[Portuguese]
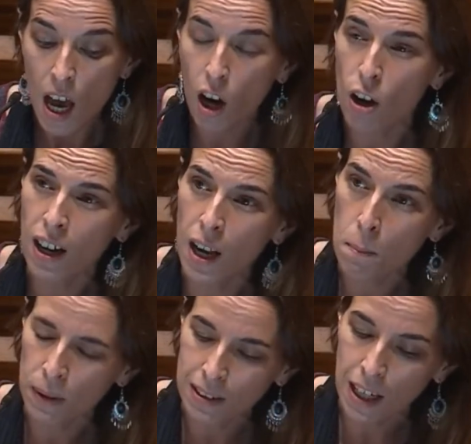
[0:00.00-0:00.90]
Agora
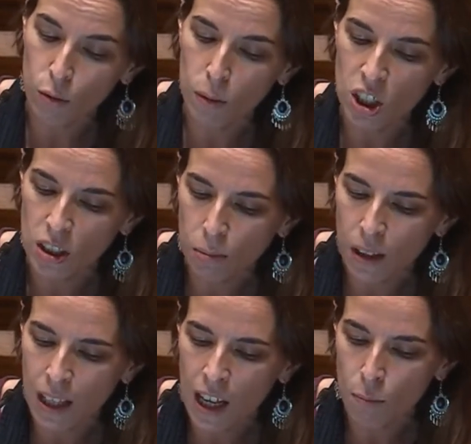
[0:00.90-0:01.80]
querem passar de uma
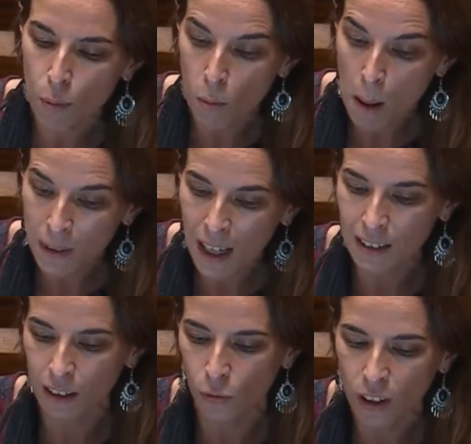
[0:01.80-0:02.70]
instabilidade para uma
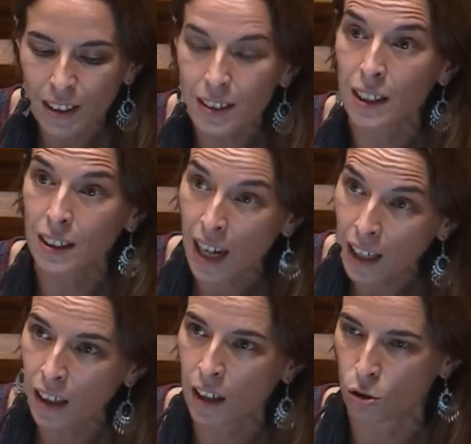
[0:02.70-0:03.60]
ameaça de falência
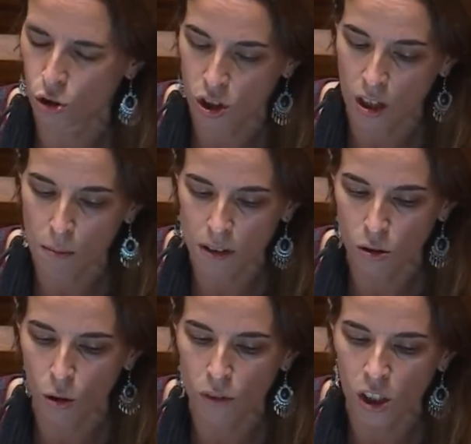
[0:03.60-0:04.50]
técnica do sistema,
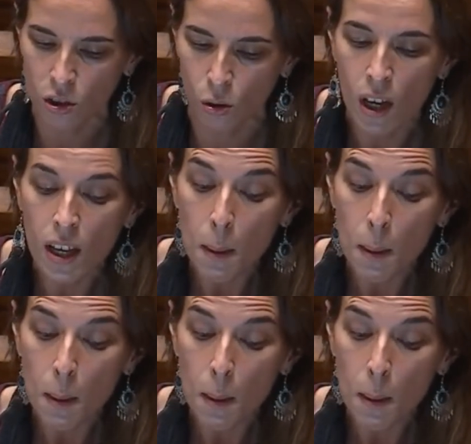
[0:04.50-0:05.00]
Sr. Ministro.